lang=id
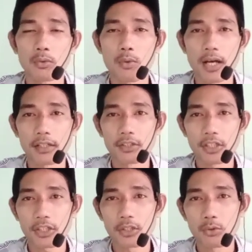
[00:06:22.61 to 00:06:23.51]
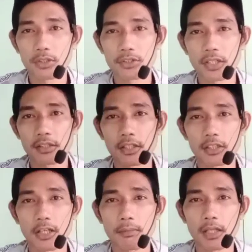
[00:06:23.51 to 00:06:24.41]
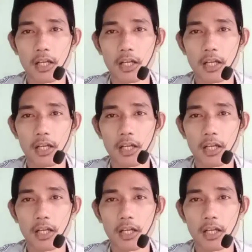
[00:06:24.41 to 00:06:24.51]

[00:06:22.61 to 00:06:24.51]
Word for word: wa adkhilhul jannata mal